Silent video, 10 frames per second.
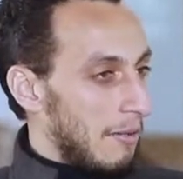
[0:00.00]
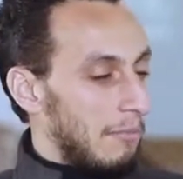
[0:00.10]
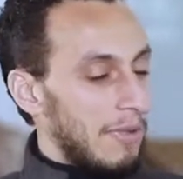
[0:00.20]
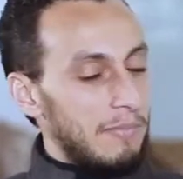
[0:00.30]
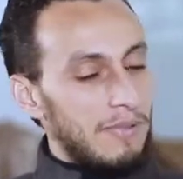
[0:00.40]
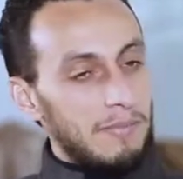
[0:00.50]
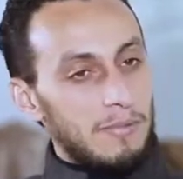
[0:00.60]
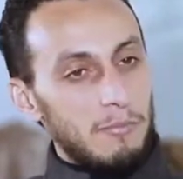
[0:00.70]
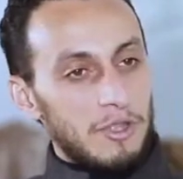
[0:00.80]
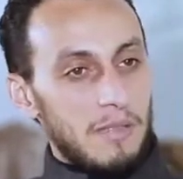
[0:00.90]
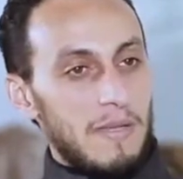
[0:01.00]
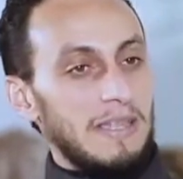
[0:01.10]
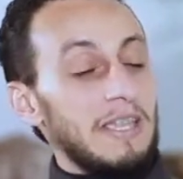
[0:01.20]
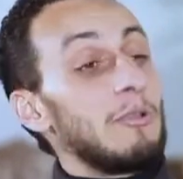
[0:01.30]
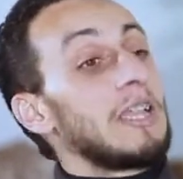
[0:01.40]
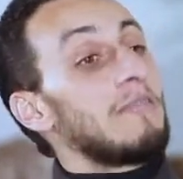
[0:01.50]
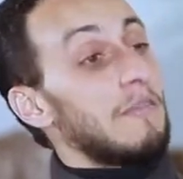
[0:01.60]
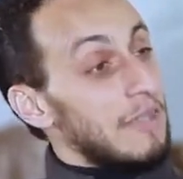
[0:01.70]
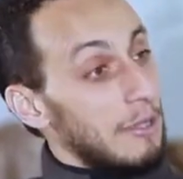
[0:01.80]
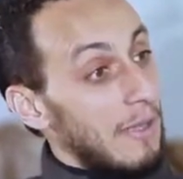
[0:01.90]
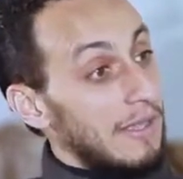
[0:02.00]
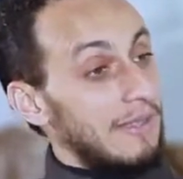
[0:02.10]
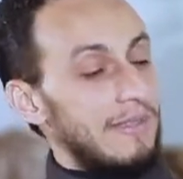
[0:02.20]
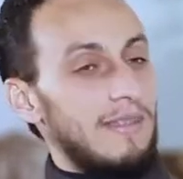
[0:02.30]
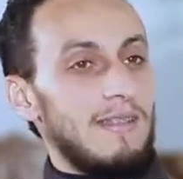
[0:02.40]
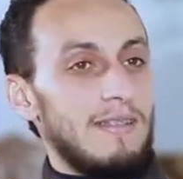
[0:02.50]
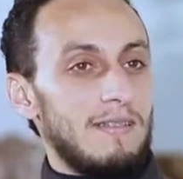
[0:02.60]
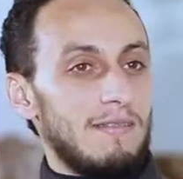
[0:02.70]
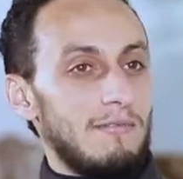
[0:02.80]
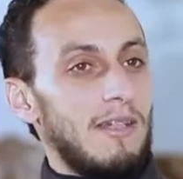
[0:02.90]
بالمجتمع ديالنا ولكن في نفس الوقت آه،